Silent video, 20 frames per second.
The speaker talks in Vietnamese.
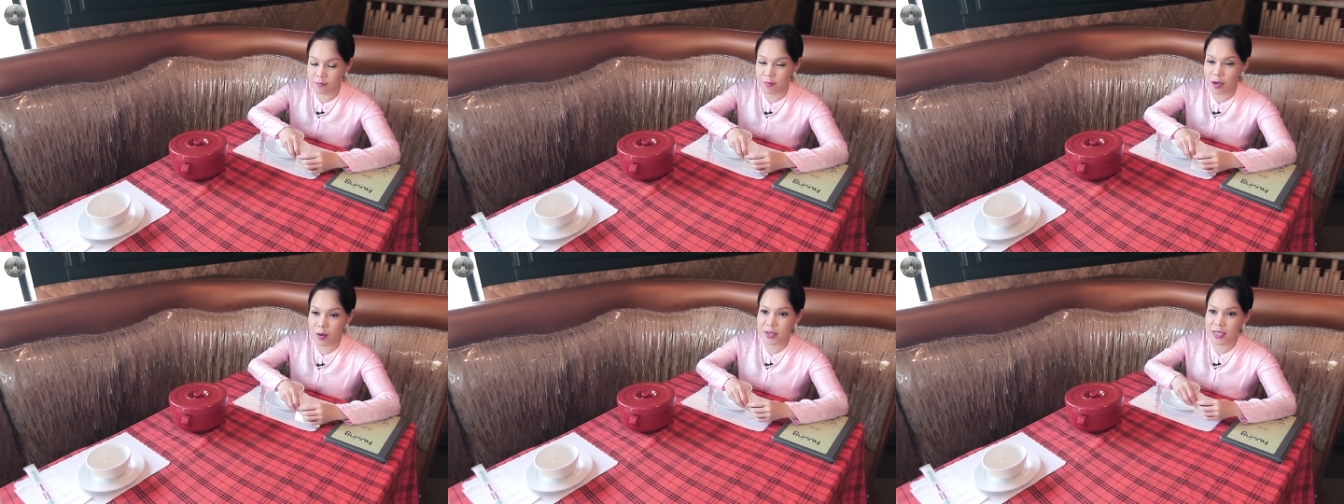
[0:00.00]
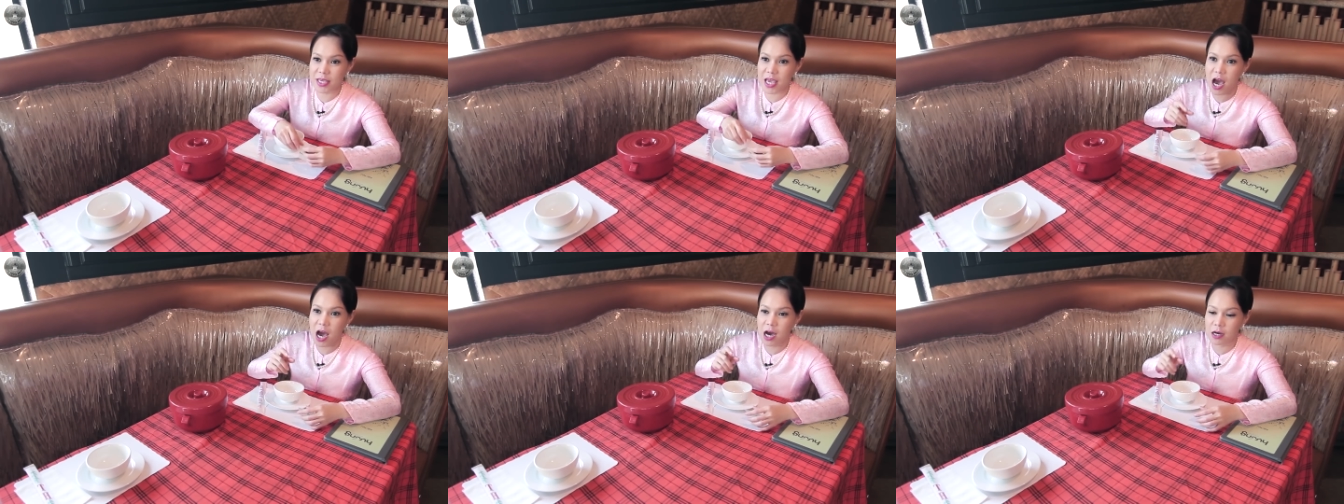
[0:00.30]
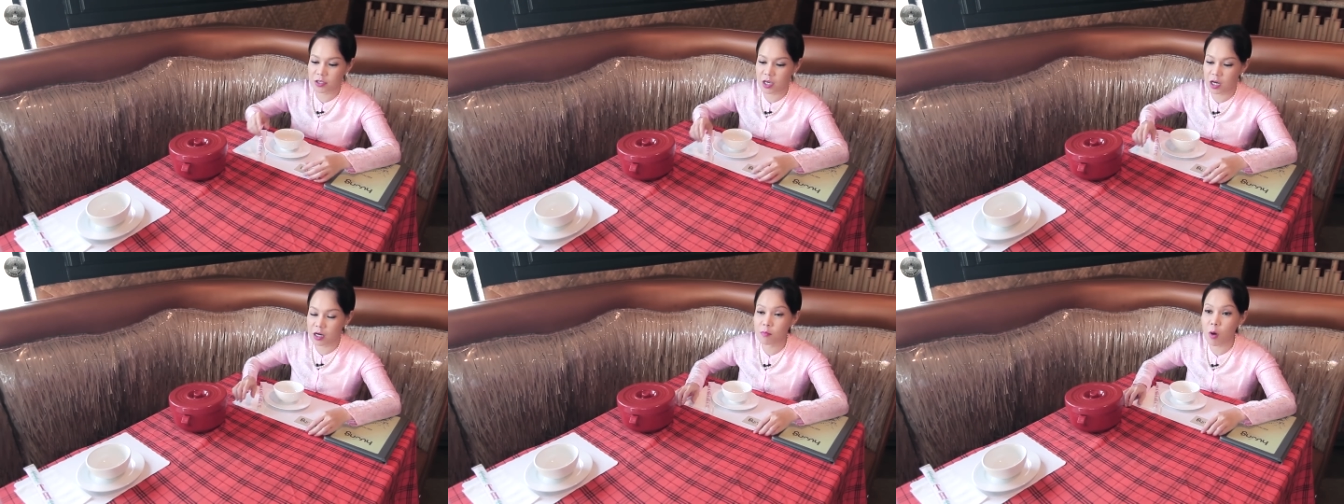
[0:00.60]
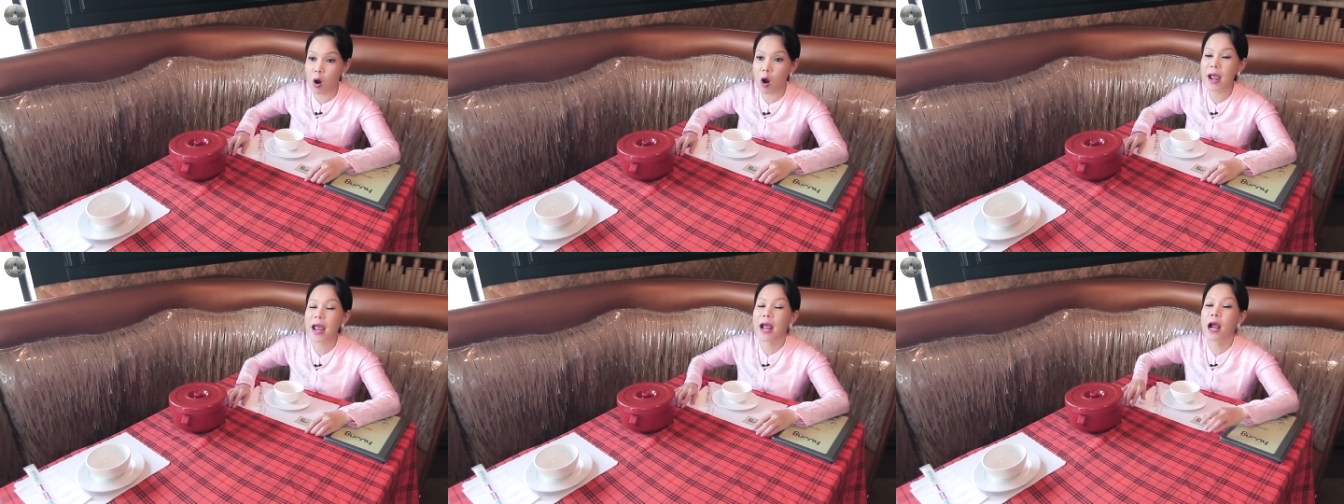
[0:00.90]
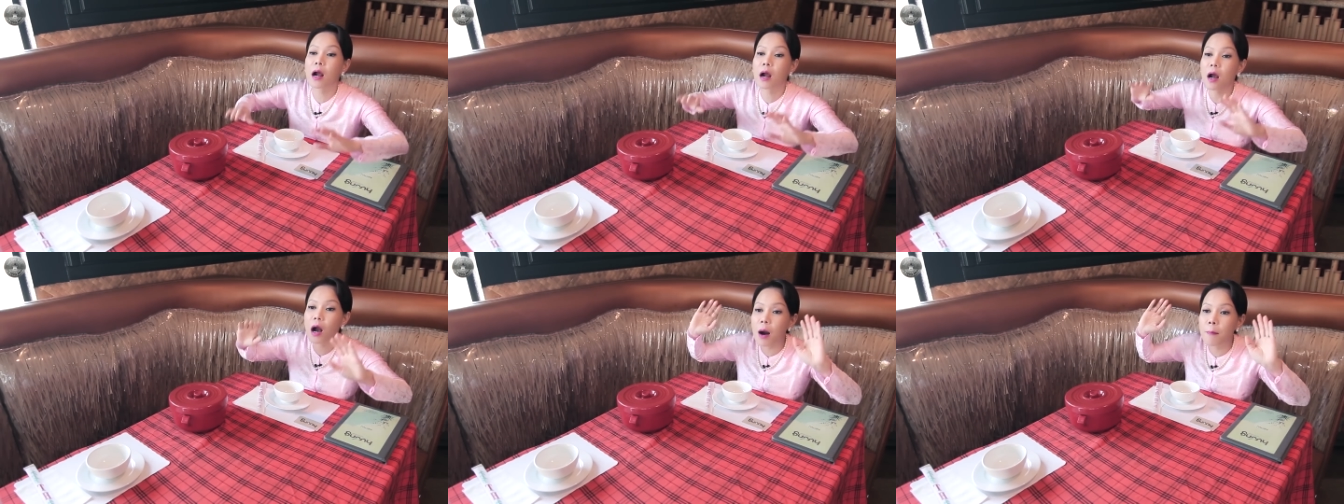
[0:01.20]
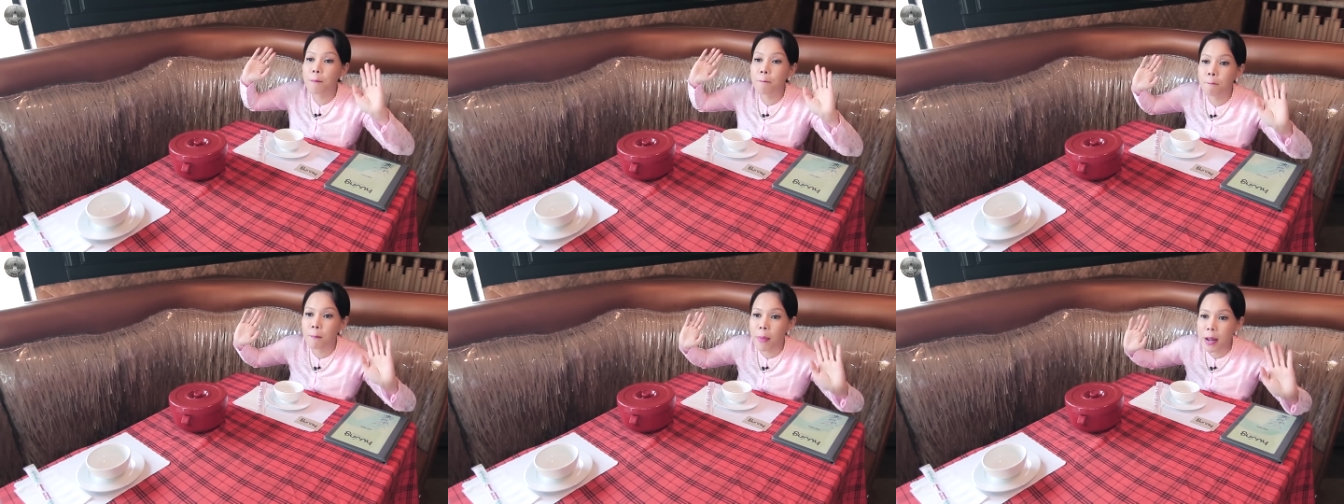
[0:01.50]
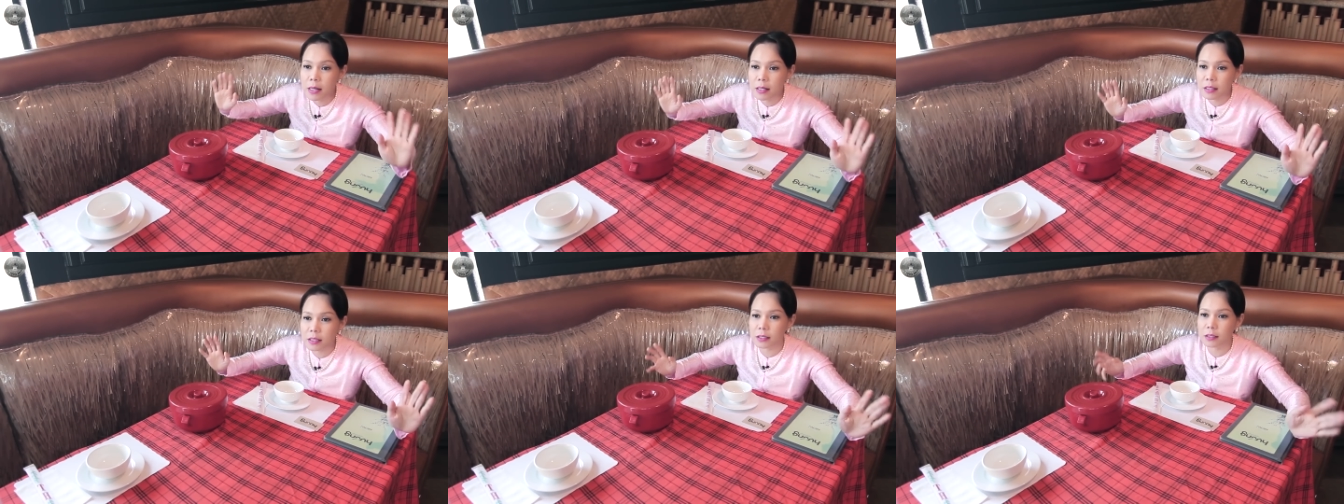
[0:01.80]
Và bây giờ những món ăn cơm
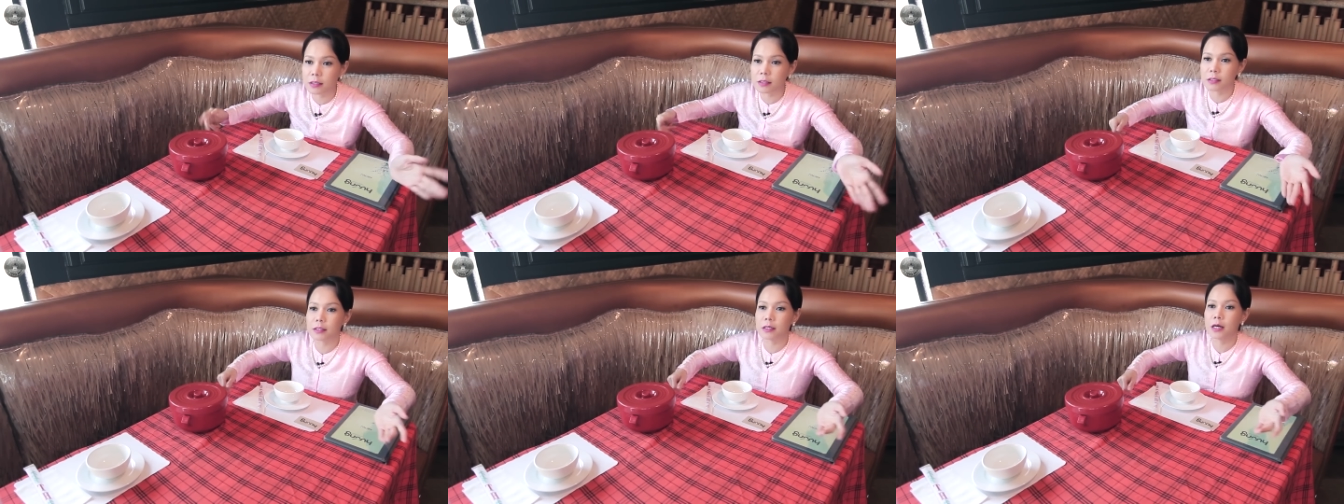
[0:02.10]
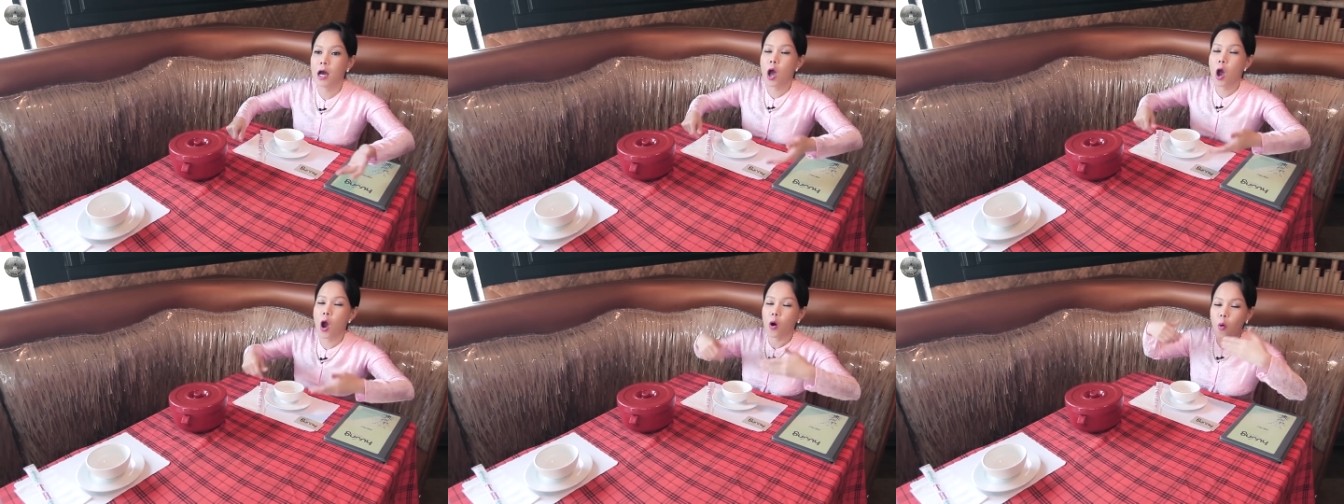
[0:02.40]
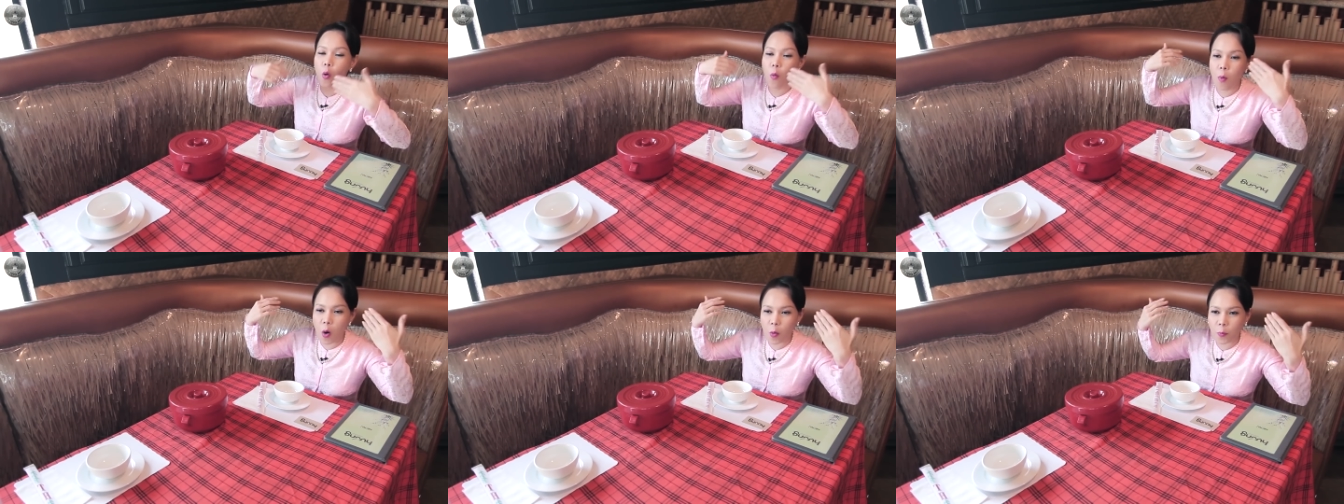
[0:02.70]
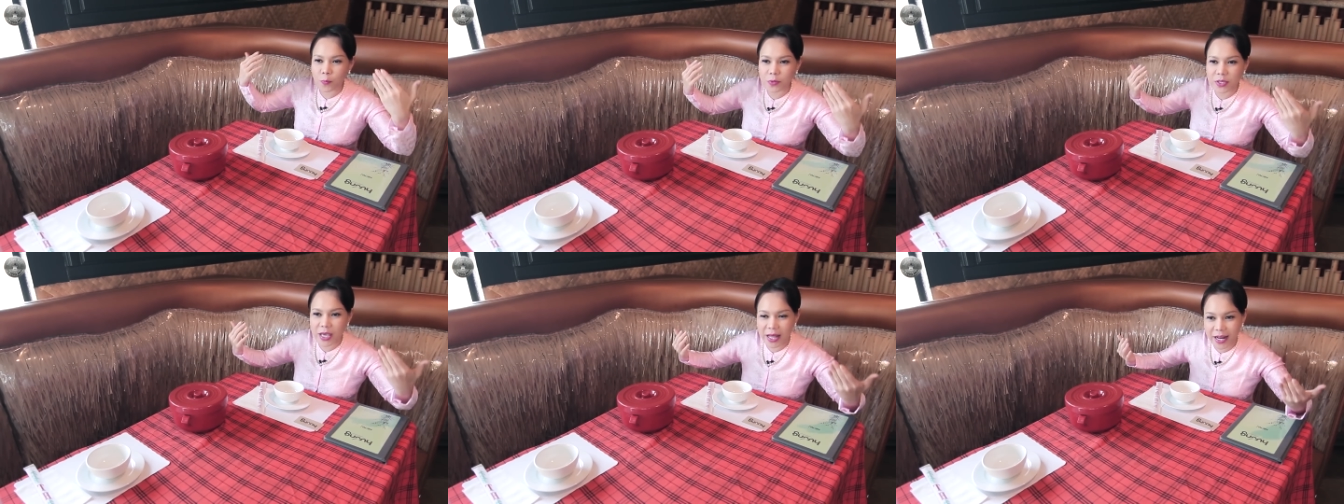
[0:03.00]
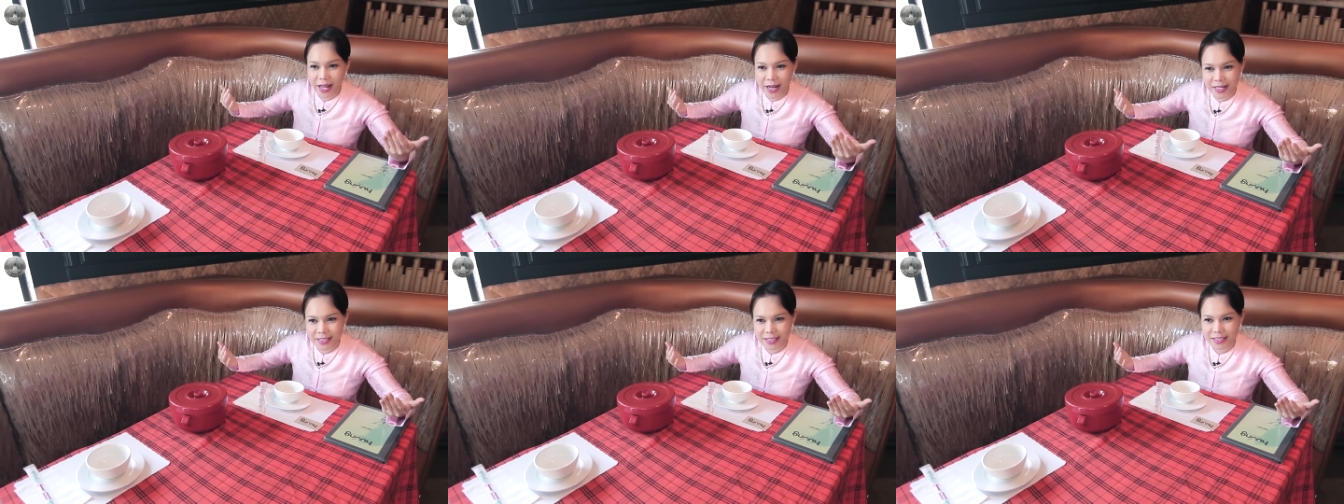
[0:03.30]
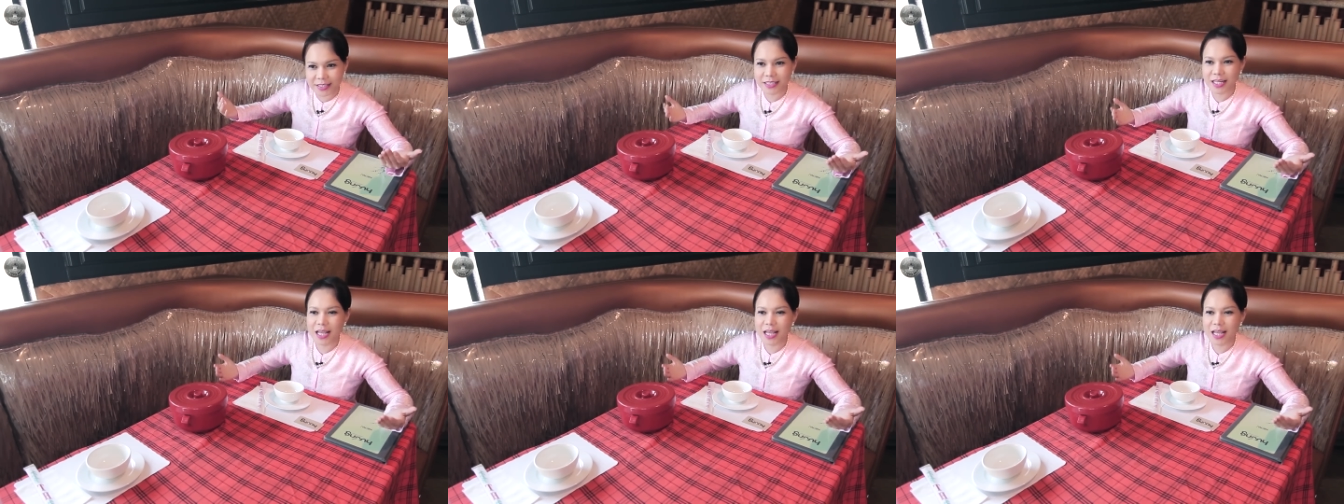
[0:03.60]
bình thường của một gia đình,